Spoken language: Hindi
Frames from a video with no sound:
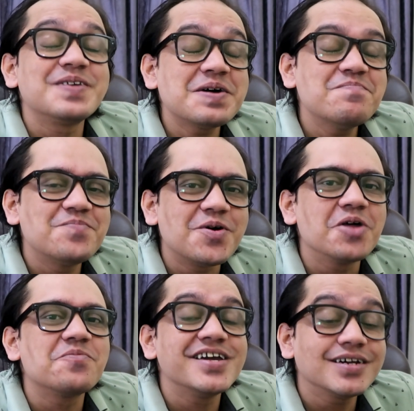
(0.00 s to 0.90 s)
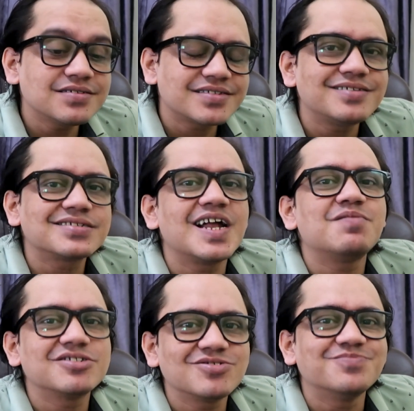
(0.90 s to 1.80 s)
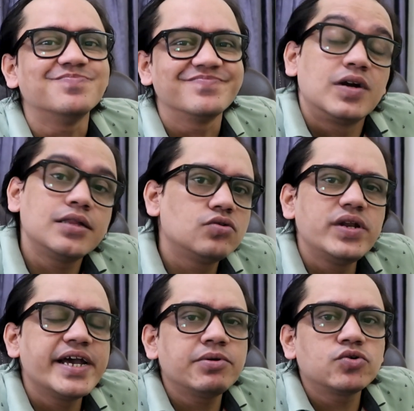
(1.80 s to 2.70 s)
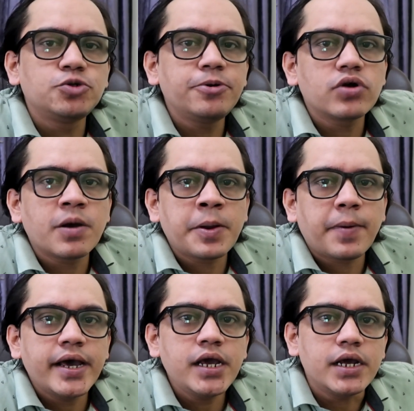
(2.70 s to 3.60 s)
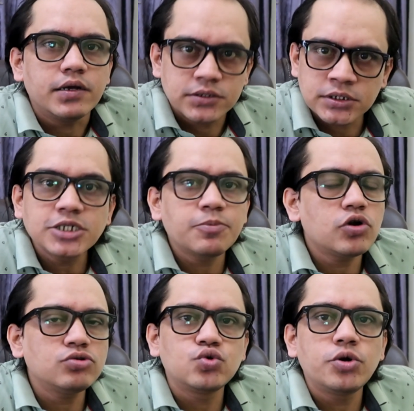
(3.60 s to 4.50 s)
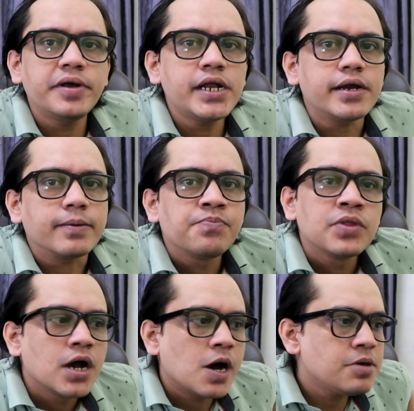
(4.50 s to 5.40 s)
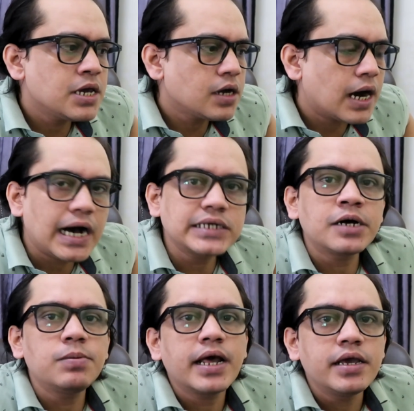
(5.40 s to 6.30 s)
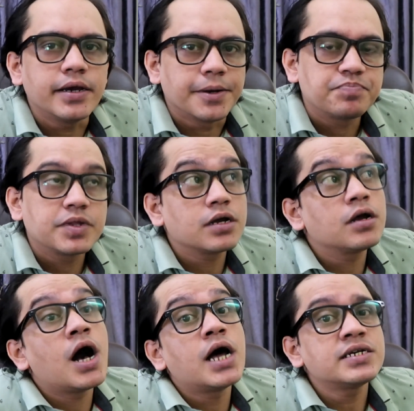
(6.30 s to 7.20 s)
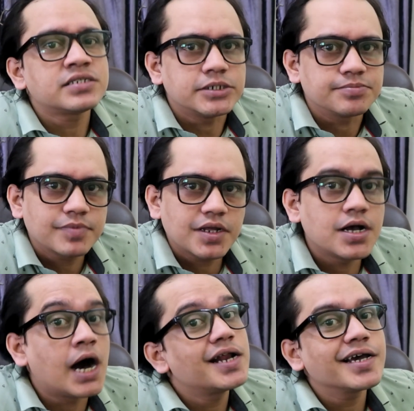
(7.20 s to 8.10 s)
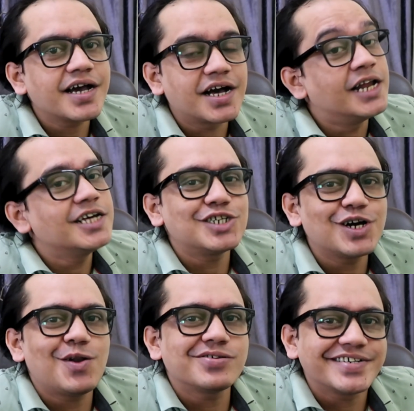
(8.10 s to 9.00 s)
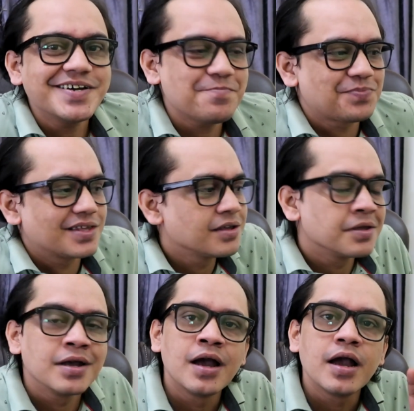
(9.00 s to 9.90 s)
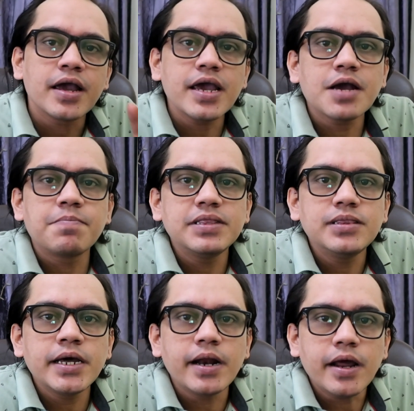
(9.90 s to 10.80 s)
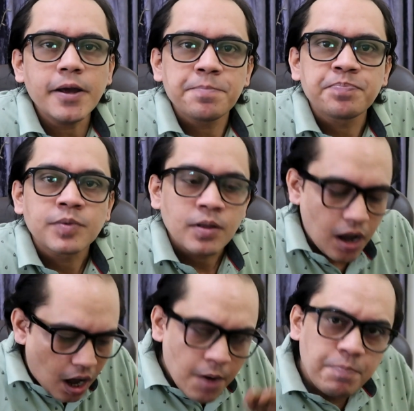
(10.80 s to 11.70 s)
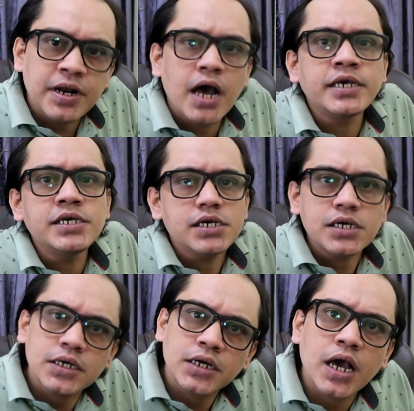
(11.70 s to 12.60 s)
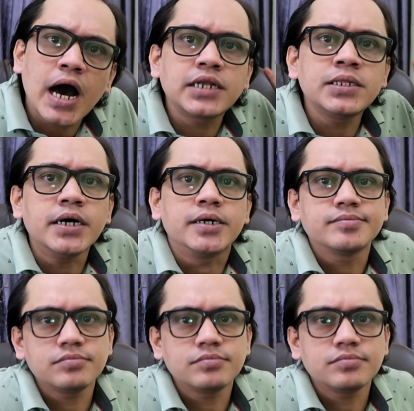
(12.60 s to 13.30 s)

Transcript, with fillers: तुम्हारा बहुत बढ़िया कि सही सलामत हो तुम वरना दुनिया में कुछ भी हो रहा है मेरे भाई सच बोल रहा हूँ झूठ भी नहीं अभी आज खबर आई है घाना से घाना के घने जंगलों से एक बंदे ने अपना ही काट दिया